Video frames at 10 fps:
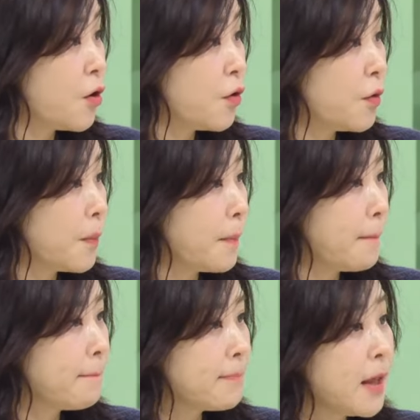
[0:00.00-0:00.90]

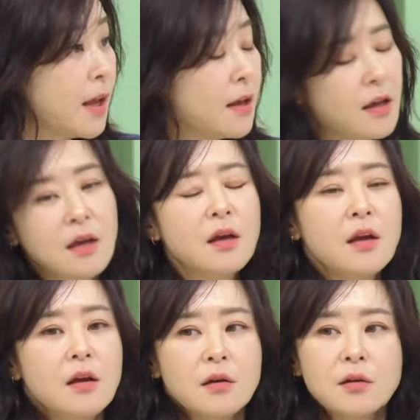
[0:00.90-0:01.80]
네. 네. 맞아요.